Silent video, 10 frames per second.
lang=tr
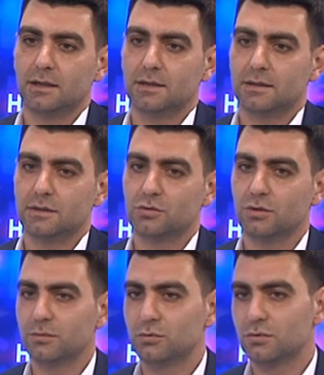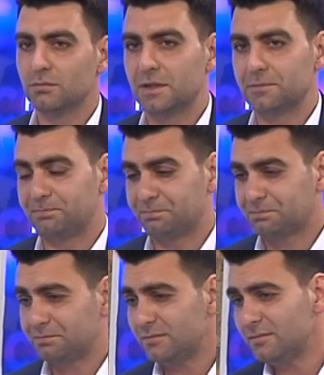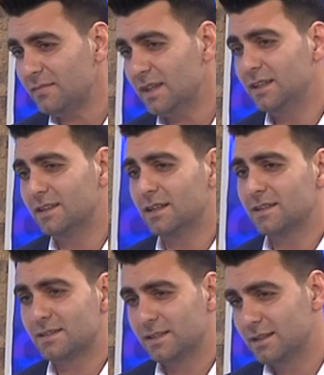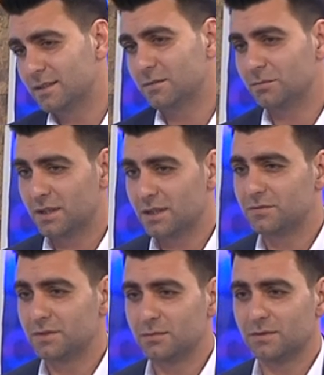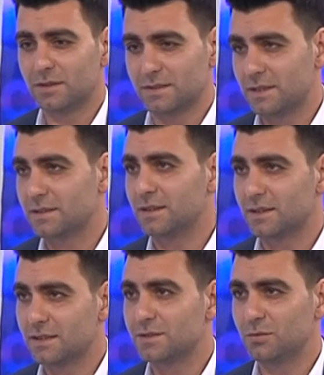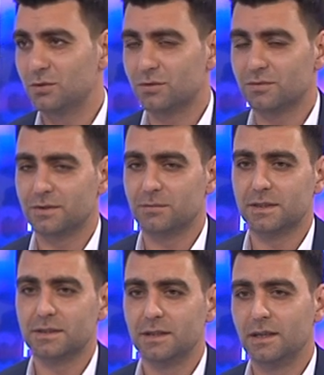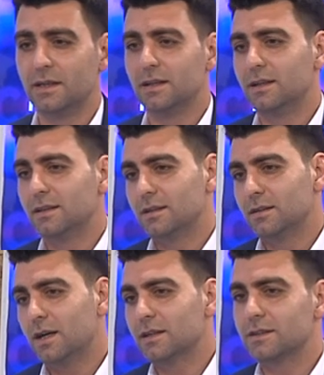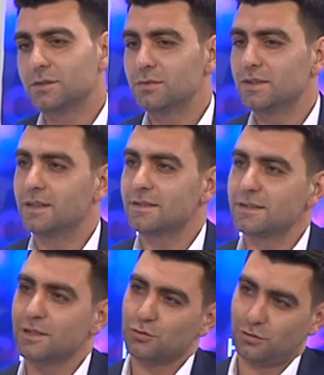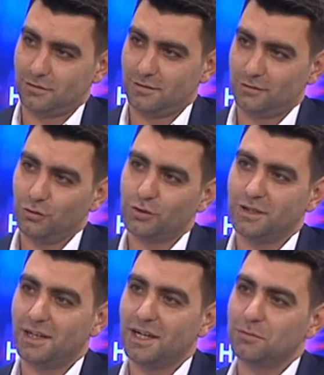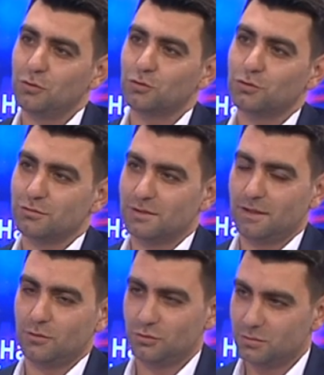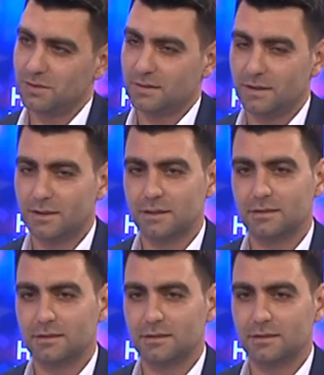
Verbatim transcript: E, şöyle bir durum var. İnternet siteleri birkaç firma var. Zaten herkes Hı-hı. biliyor firmaları. Arkadaşım bir tanesi yazıyor. Diyor ki araba 30, 30 bin TL.